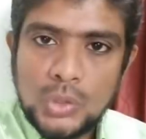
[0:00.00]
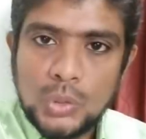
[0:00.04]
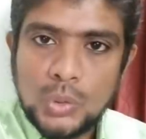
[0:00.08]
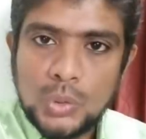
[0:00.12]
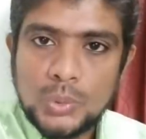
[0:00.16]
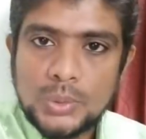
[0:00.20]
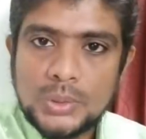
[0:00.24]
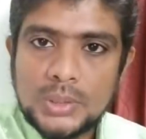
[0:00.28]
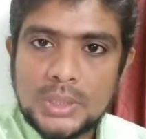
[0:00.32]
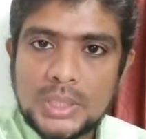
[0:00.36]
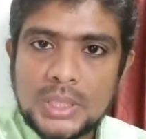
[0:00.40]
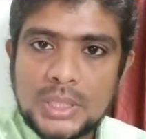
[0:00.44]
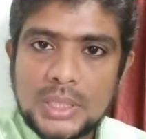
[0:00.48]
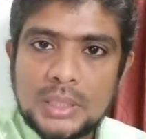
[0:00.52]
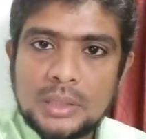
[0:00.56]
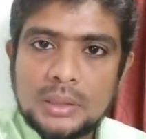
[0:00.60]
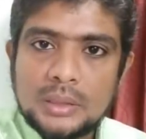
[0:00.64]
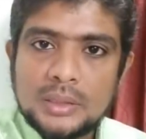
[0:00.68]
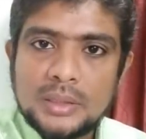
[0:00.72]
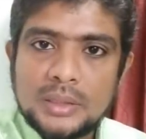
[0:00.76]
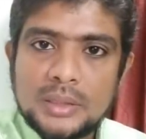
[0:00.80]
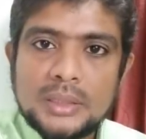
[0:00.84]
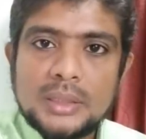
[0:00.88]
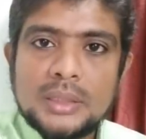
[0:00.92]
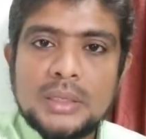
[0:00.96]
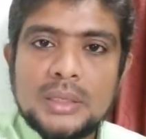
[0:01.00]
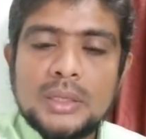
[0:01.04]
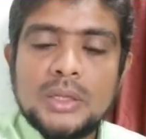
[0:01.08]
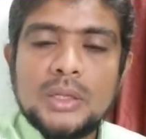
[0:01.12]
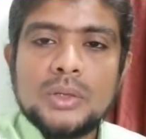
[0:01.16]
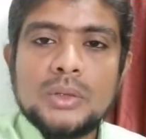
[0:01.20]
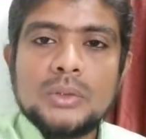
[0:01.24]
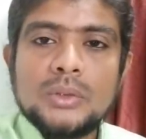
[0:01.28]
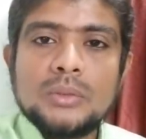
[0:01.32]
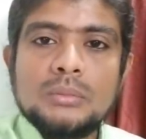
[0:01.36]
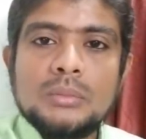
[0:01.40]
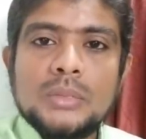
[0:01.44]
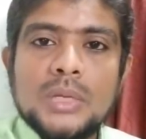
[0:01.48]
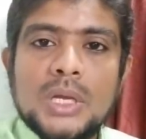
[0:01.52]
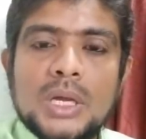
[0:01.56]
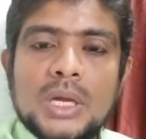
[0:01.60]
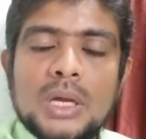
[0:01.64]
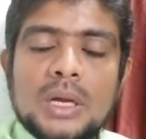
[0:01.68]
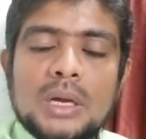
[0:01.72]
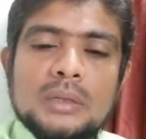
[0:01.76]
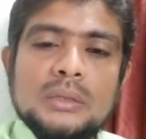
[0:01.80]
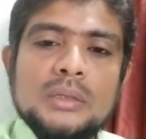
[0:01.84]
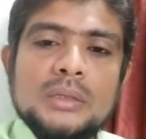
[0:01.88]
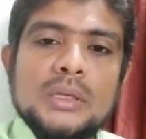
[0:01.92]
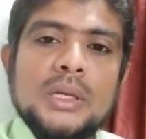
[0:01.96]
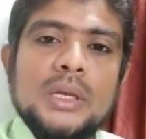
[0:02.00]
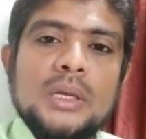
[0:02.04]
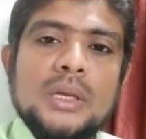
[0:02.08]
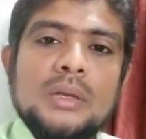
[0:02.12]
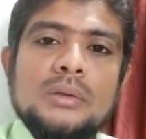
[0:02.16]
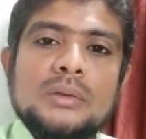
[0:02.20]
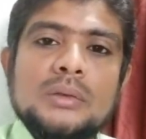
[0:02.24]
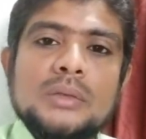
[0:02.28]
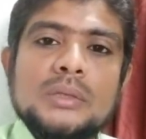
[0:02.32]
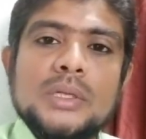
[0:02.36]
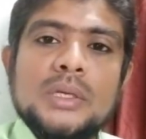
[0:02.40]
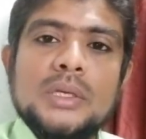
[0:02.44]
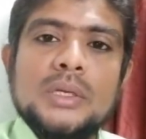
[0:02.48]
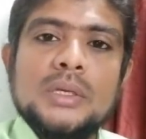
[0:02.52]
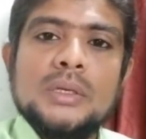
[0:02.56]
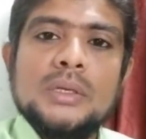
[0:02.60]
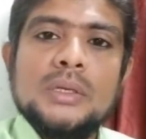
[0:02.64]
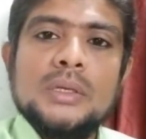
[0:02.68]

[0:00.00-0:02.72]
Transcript: யூதர்கள் இன்றைக்கும் அந்த ஹேரோதை